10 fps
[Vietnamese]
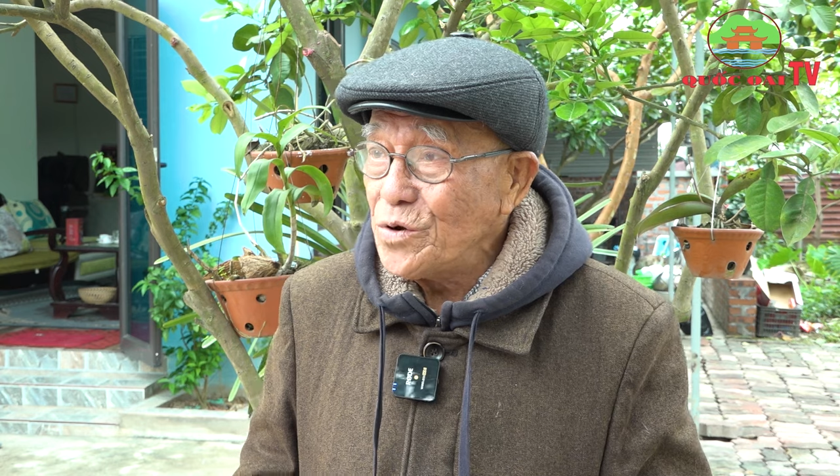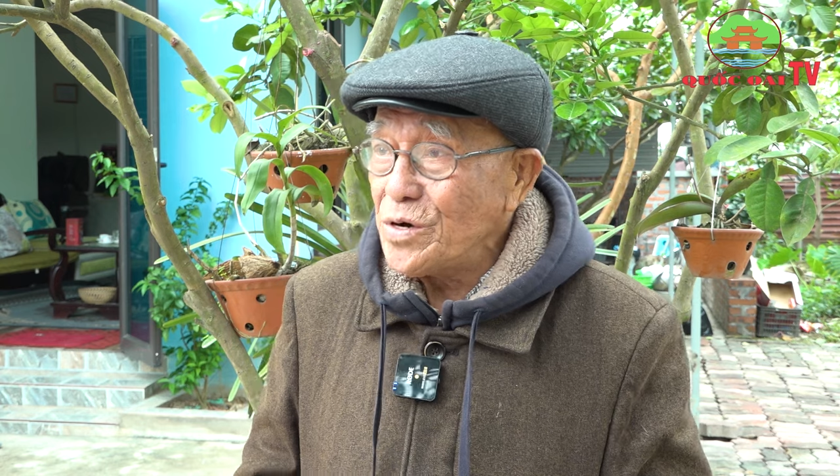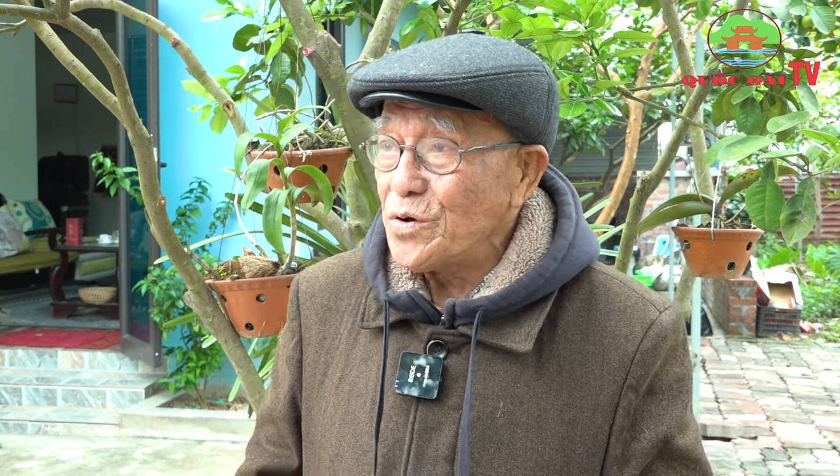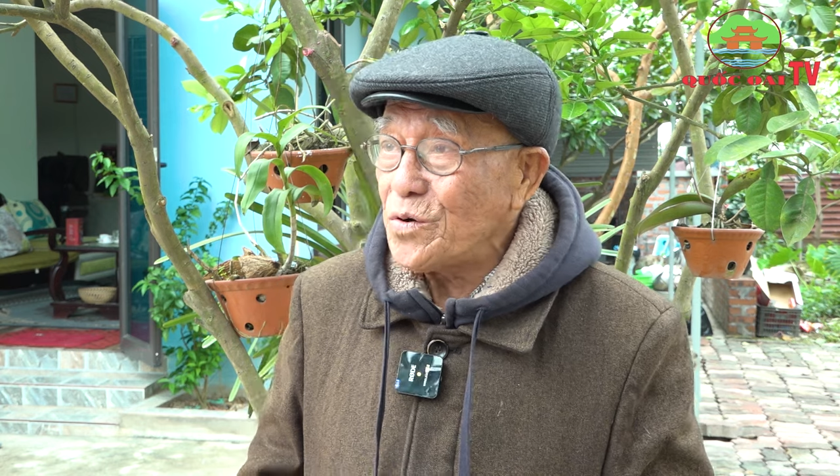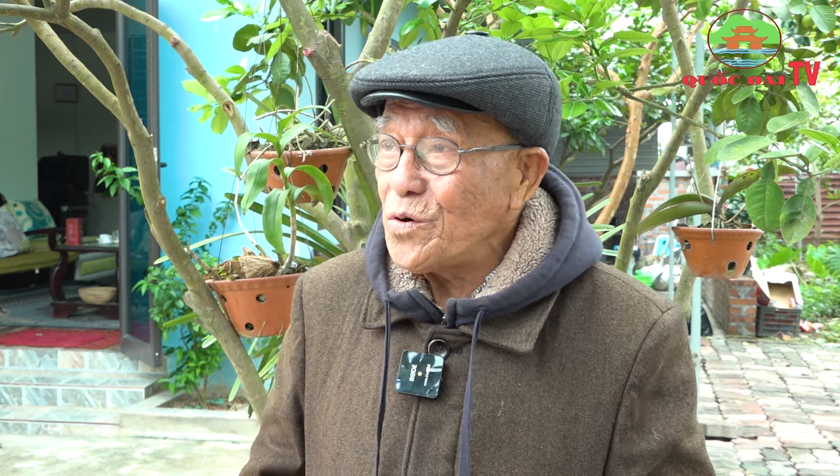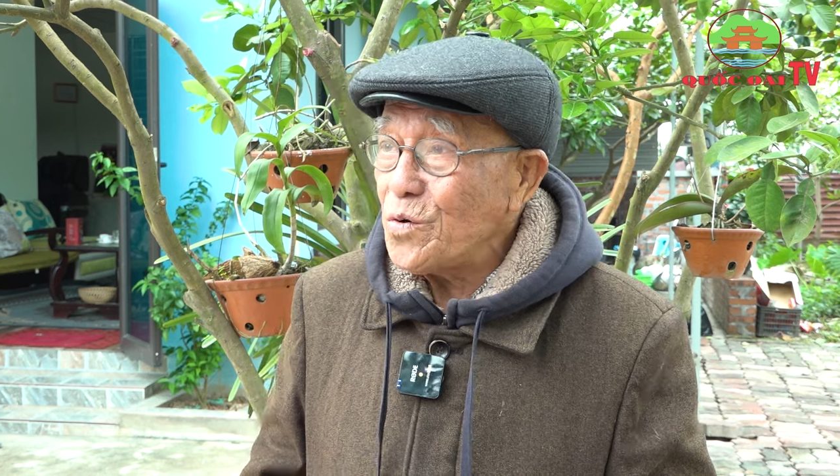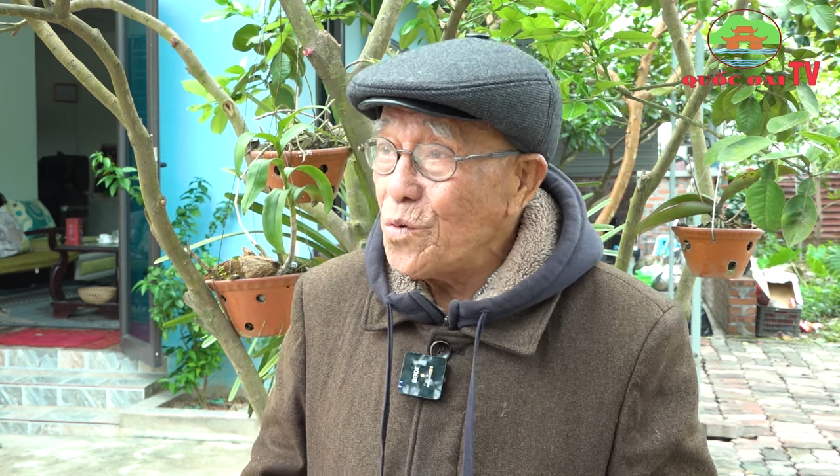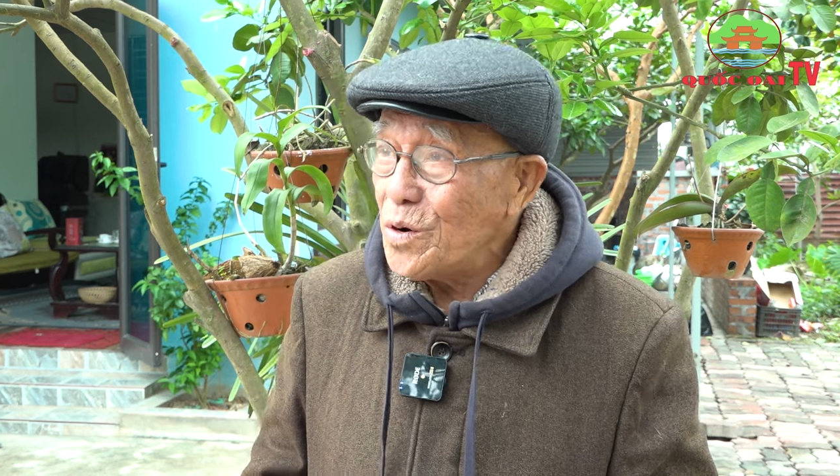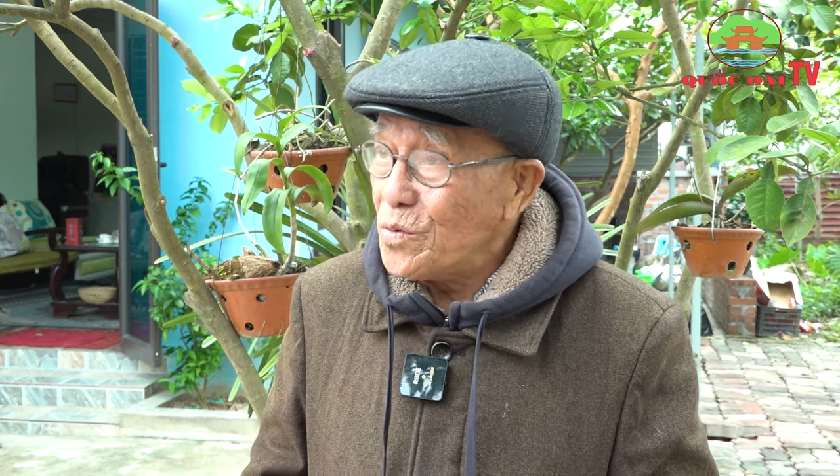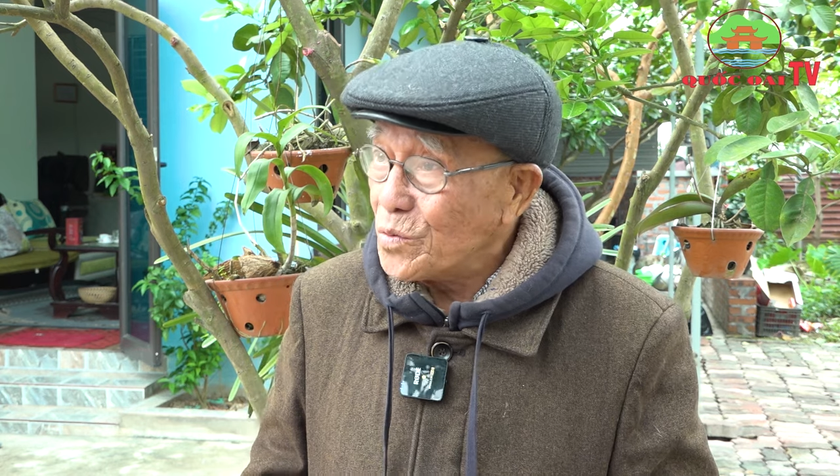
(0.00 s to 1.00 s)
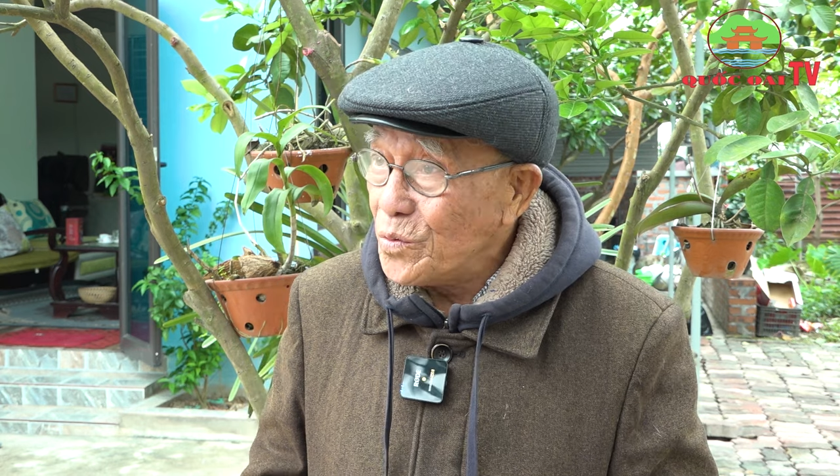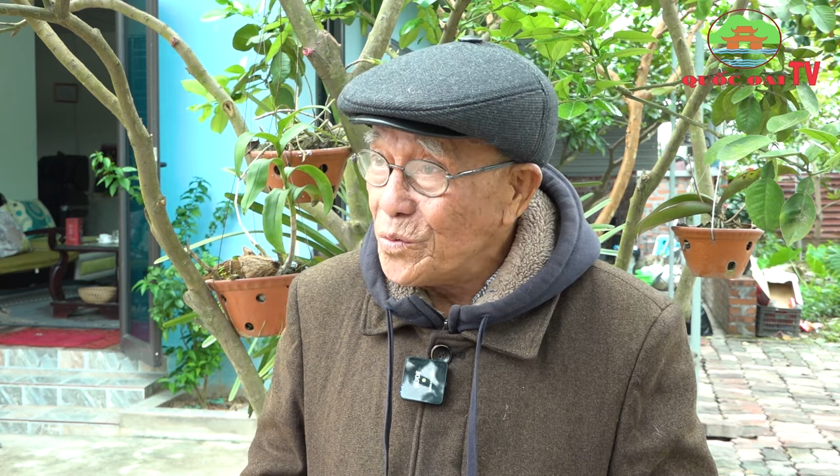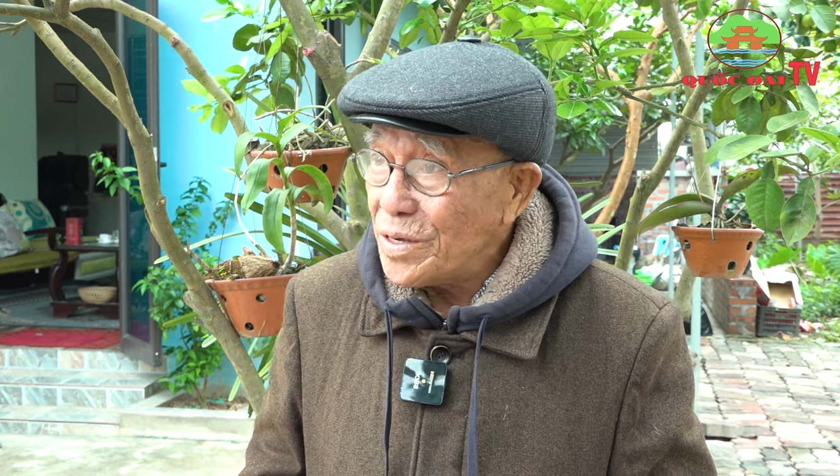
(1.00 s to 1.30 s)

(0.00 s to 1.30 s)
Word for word: chuyện con cua đông thu